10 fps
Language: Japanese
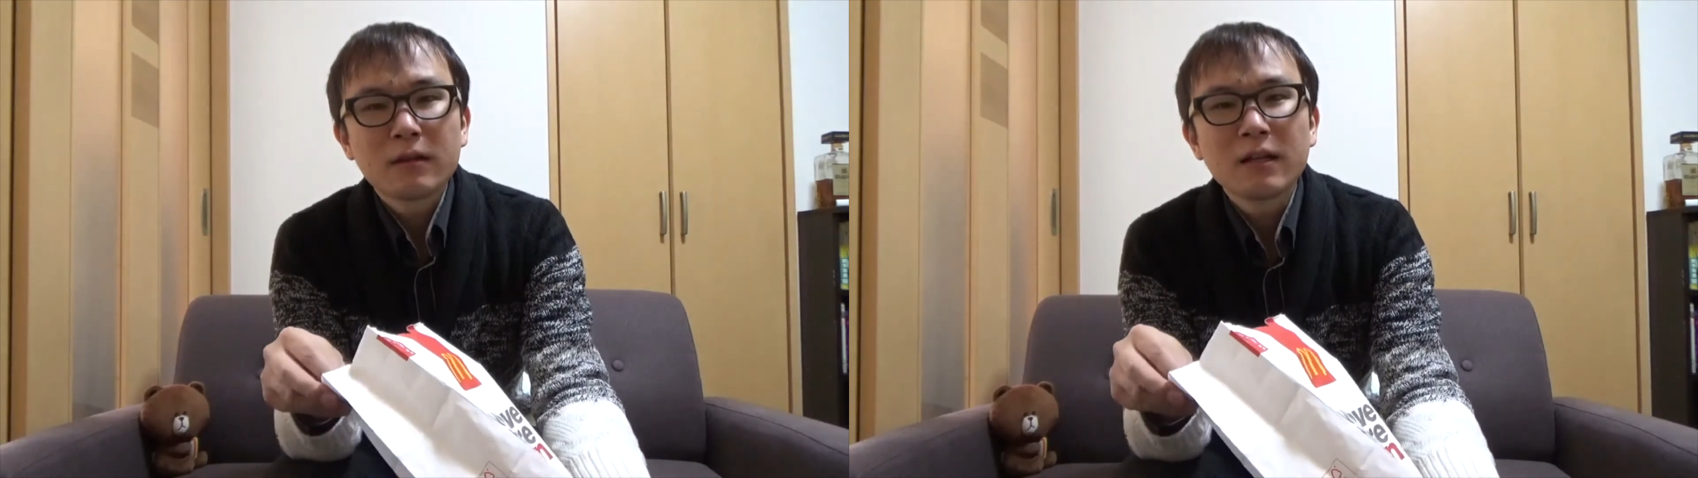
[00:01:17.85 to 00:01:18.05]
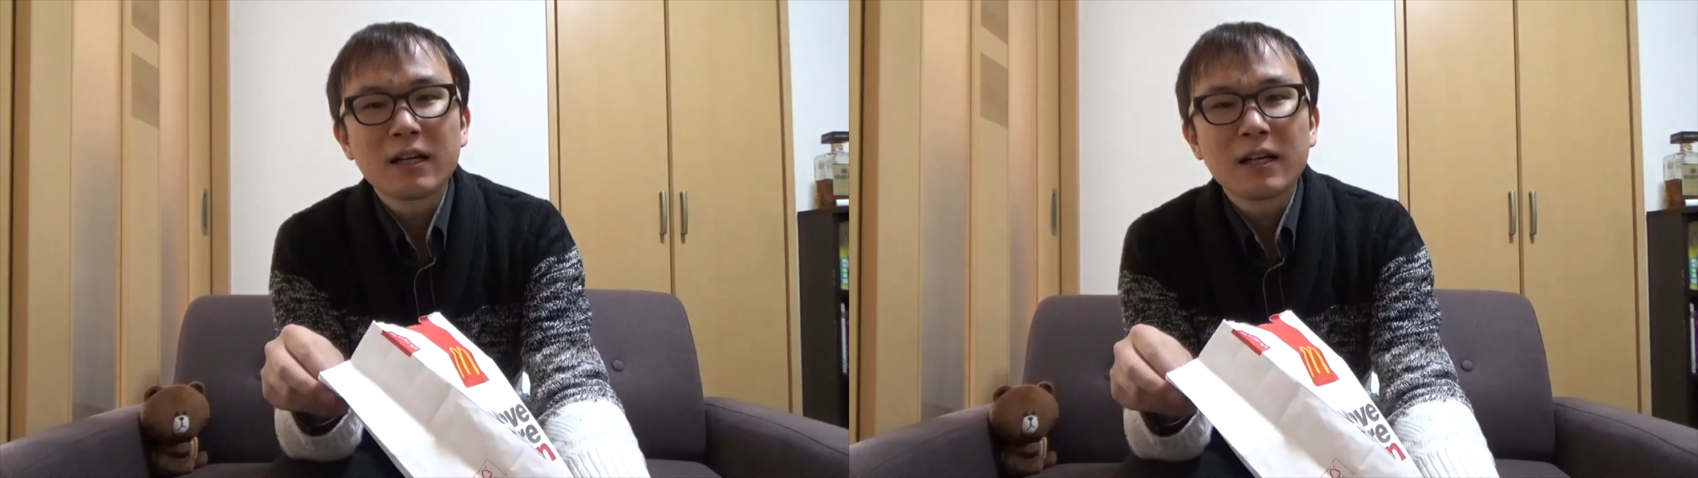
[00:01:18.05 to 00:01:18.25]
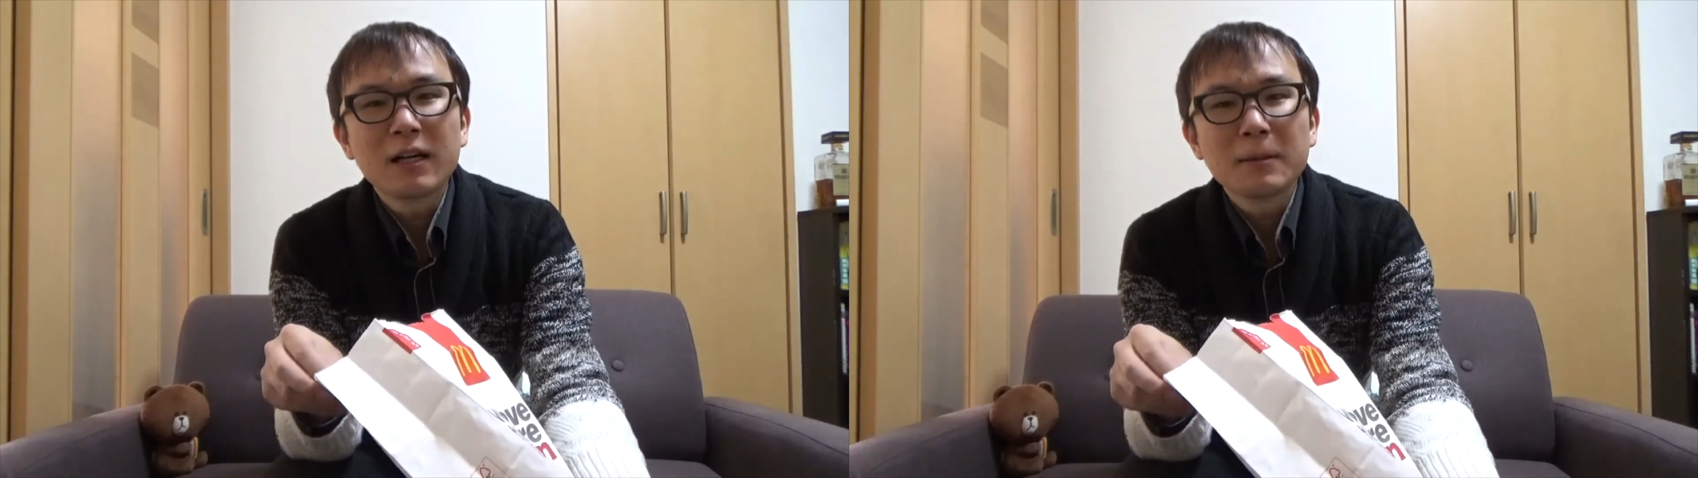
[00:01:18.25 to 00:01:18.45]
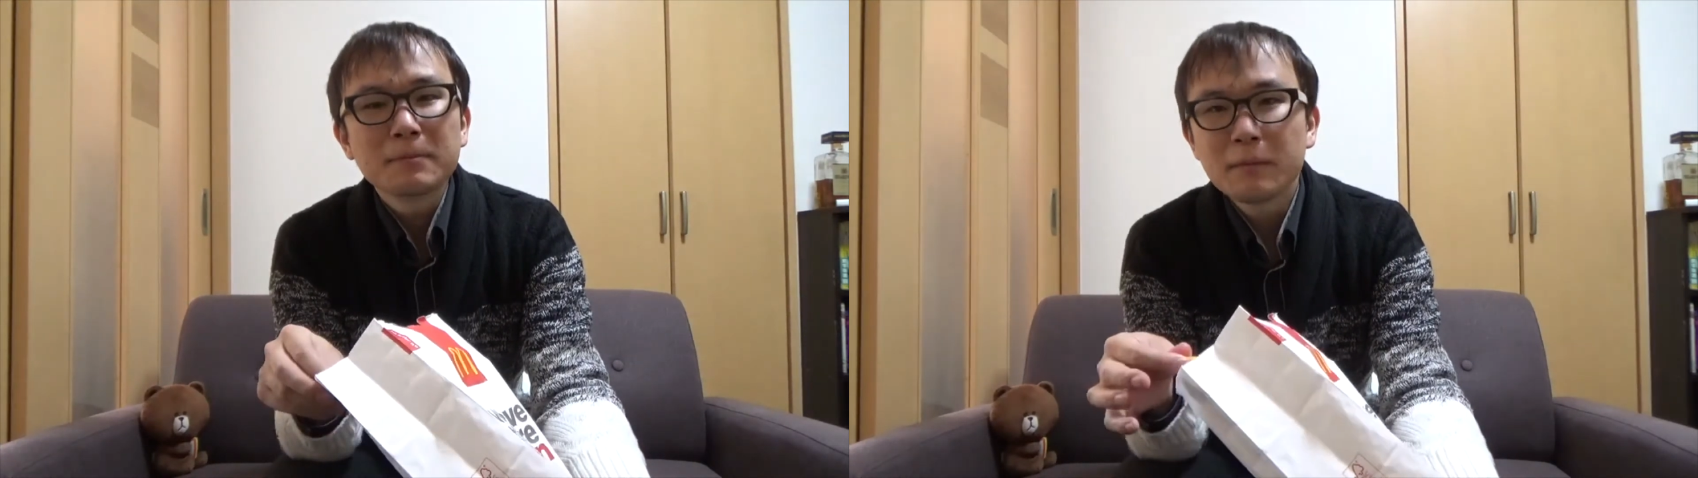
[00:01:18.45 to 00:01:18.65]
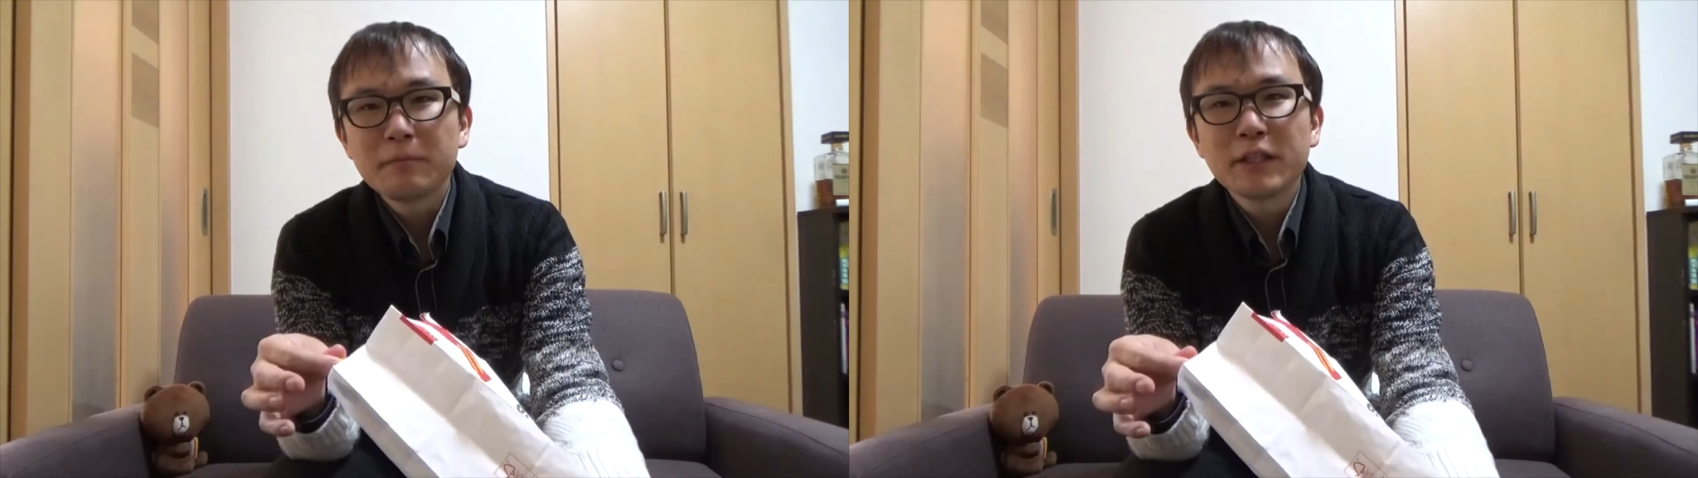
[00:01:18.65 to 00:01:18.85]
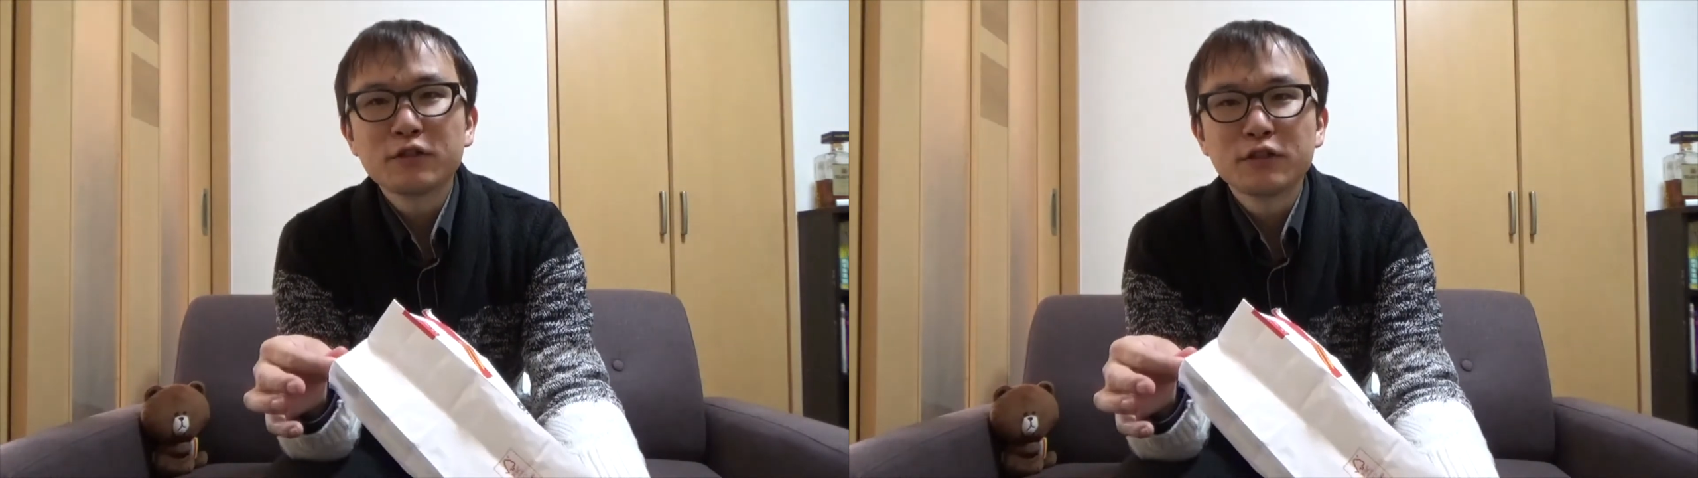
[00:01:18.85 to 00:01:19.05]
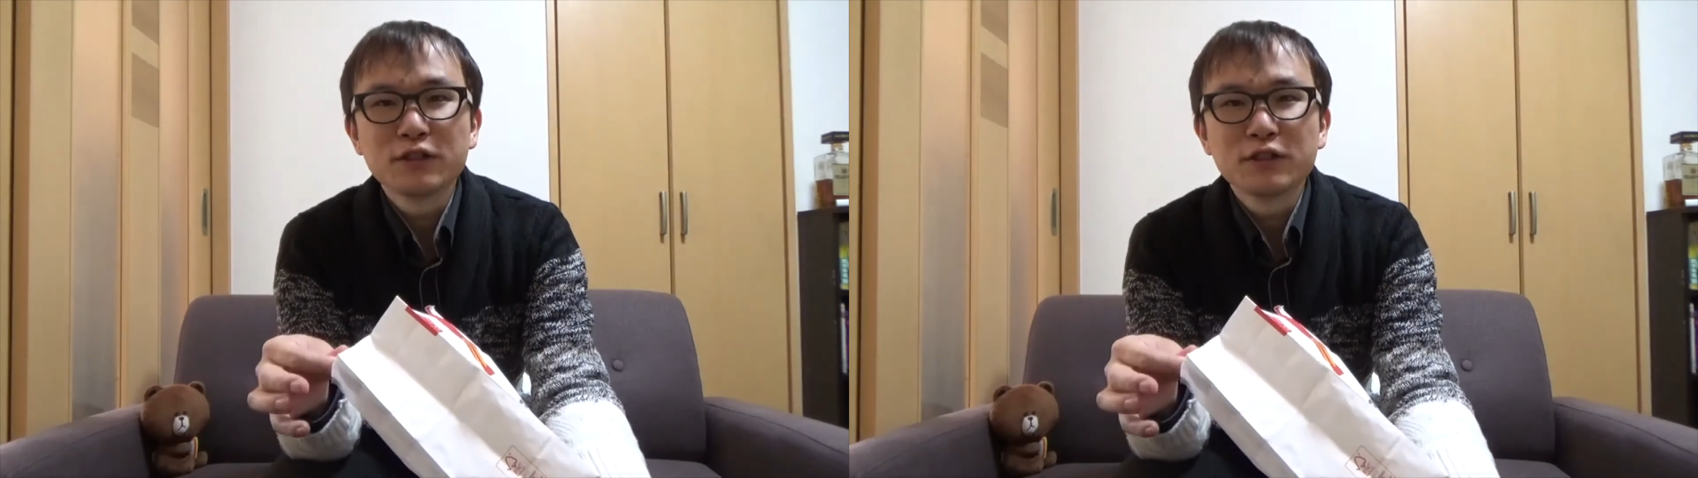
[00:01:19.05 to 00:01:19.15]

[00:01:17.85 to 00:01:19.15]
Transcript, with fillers: なんかピクルス